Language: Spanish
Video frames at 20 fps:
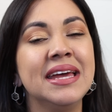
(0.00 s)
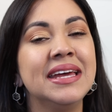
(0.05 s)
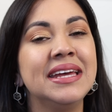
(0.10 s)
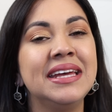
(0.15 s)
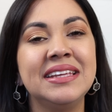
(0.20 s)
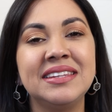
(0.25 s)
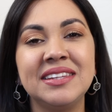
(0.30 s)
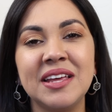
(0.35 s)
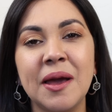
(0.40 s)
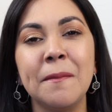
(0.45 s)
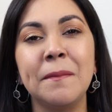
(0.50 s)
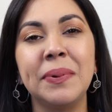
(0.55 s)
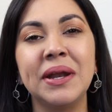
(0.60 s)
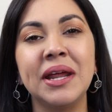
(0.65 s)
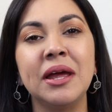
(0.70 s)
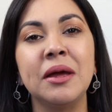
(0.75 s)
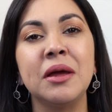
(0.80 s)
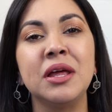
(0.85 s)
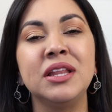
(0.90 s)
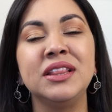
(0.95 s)
Y
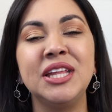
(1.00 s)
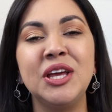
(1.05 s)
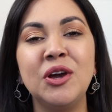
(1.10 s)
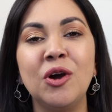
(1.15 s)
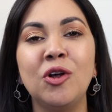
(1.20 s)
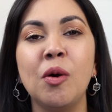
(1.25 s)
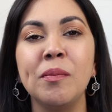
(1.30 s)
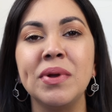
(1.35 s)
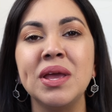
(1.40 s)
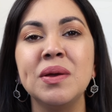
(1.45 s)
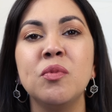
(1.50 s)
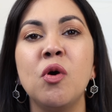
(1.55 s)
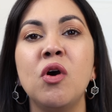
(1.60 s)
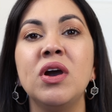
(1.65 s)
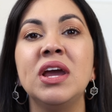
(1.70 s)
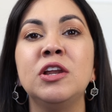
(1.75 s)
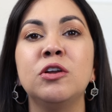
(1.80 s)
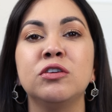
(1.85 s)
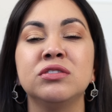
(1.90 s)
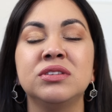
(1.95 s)
siempre digo lo mismo
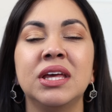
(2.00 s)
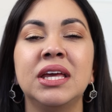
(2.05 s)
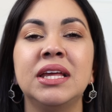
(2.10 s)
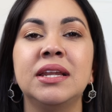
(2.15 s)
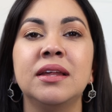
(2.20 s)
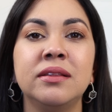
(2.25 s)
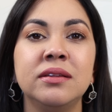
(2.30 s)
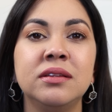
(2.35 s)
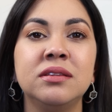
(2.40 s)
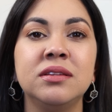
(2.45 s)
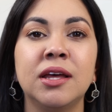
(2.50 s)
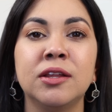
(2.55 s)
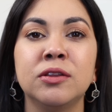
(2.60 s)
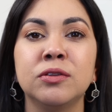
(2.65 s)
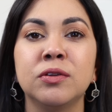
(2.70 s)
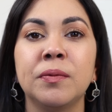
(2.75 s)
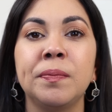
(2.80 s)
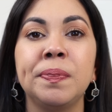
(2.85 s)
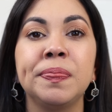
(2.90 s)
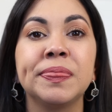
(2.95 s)
y lo seguiré
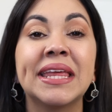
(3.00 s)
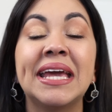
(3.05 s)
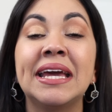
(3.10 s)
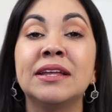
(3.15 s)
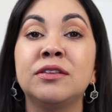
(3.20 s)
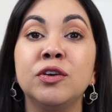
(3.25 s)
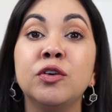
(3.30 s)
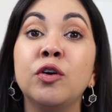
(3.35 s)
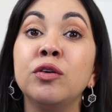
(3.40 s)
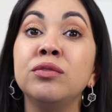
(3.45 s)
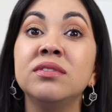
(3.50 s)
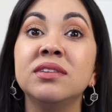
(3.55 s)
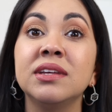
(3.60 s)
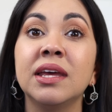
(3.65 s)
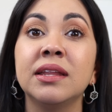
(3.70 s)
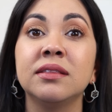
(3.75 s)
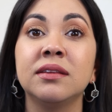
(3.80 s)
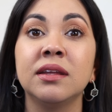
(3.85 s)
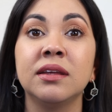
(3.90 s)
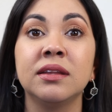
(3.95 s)
diciendo. Estoy
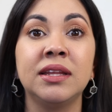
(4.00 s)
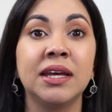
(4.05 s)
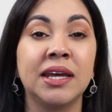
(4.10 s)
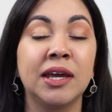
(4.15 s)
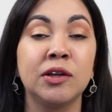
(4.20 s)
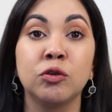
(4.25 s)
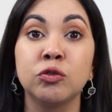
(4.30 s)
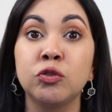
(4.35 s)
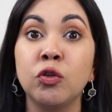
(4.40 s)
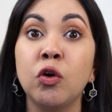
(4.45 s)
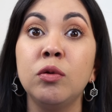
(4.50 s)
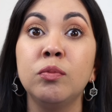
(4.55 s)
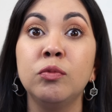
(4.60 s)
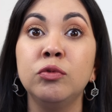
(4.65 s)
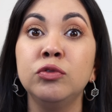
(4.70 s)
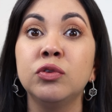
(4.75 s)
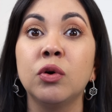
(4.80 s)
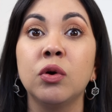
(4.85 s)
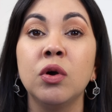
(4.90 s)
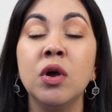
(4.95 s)
consciente de que no todo el
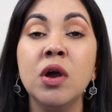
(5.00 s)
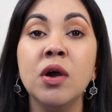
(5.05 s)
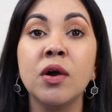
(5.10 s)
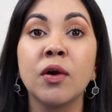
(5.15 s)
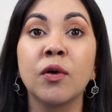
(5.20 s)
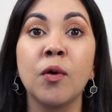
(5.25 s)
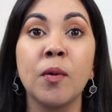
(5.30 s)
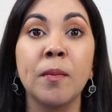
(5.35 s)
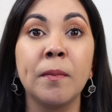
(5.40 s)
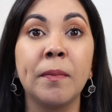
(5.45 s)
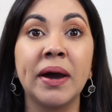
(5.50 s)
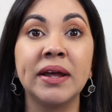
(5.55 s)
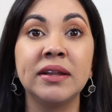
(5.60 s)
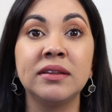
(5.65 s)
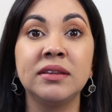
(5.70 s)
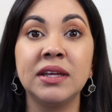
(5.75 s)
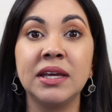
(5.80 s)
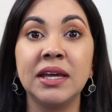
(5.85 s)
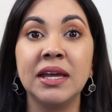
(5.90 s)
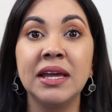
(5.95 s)
mundo
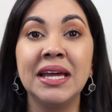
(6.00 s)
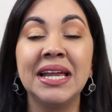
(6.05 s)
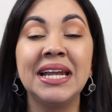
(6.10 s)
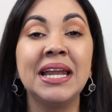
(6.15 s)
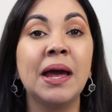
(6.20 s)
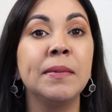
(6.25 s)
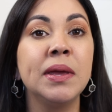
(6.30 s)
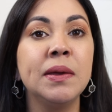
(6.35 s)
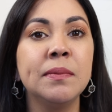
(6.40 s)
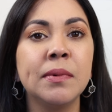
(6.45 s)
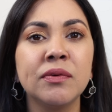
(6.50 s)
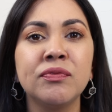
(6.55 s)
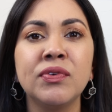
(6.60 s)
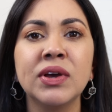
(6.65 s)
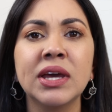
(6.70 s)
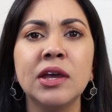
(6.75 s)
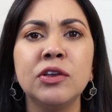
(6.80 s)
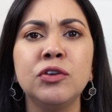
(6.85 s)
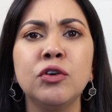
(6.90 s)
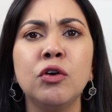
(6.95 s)
comparte la misma
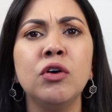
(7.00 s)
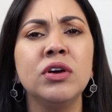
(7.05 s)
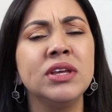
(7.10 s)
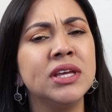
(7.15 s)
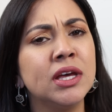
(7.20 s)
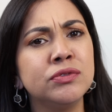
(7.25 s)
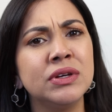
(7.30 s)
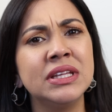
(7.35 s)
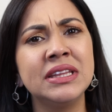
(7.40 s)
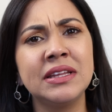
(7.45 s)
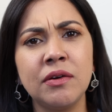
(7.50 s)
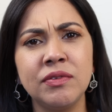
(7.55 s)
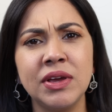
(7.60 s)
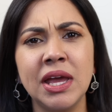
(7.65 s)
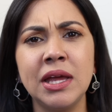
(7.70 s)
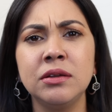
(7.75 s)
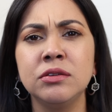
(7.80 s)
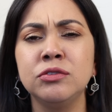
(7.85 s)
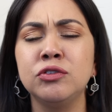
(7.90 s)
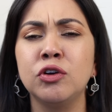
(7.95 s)
fe que yo y eso está
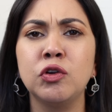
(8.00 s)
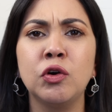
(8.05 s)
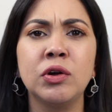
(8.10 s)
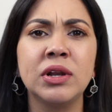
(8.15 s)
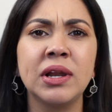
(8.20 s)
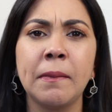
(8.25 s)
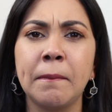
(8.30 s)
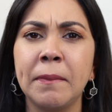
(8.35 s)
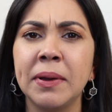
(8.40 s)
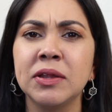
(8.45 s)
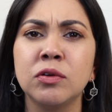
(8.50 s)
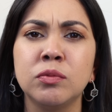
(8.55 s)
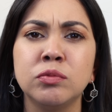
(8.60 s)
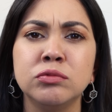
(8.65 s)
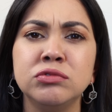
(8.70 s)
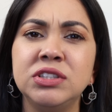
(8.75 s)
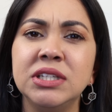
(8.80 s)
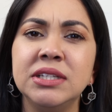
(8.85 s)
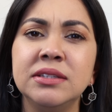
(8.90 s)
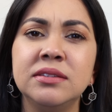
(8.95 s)
bien, yo los respeto
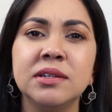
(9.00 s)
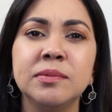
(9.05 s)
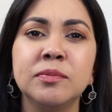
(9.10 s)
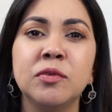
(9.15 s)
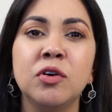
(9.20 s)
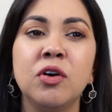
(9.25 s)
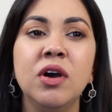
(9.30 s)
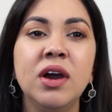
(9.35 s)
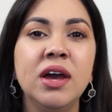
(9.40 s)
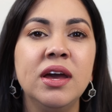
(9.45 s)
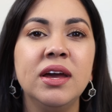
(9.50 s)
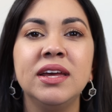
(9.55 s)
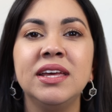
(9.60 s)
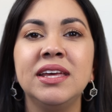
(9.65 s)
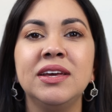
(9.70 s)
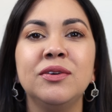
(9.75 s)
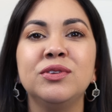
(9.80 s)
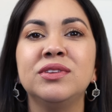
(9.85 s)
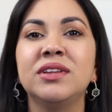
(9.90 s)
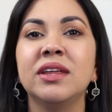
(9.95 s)
muchísimo
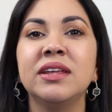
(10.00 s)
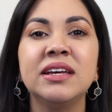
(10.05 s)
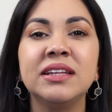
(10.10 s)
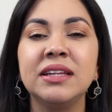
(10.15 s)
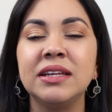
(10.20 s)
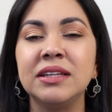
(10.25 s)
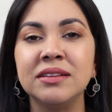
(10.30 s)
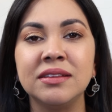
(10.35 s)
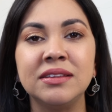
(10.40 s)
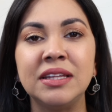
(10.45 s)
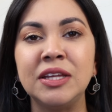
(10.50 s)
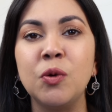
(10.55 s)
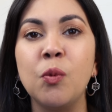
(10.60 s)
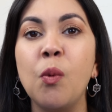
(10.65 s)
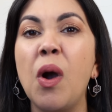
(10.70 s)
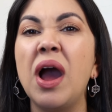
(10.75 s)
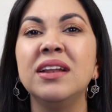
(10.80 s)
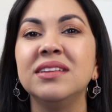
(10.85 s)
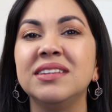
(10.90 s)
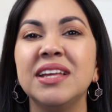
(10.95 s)
y ustedes
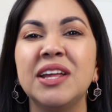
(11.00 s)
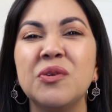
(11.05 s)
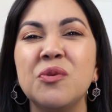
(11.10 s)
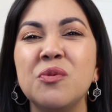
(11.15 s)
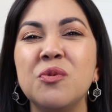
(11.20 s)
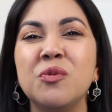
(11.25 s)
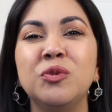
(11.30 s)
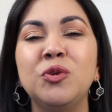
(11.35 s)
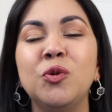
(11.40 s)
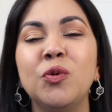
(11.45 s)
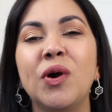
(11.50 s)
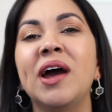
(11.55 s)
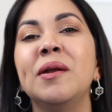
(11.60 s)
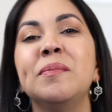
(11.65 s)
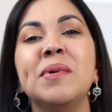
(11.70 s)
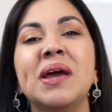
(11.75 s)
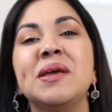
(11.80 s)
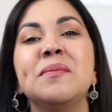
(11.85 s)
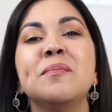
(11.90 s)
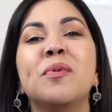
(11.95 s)
igual tienen un lugar
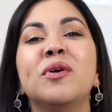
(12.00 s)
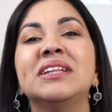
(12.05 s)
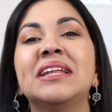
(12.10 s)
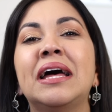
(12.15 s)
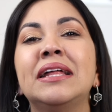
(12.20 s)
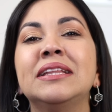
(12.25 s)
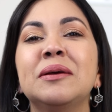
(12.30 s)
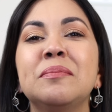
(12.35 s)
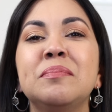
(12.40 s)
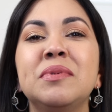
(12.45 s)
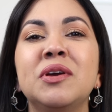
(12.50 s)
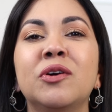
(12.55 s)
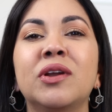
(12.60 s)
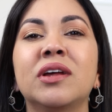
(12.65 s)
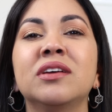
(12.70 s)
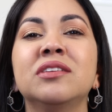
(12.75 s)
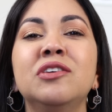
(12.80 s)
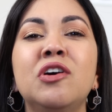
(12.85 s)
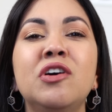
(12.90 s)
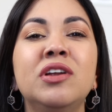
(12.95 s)
bien importante en mi
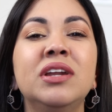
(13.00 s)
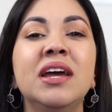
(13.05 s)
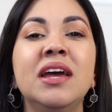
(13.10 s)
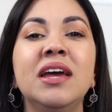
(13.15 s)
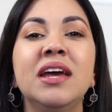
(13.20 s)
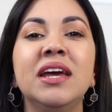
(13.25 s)
corazón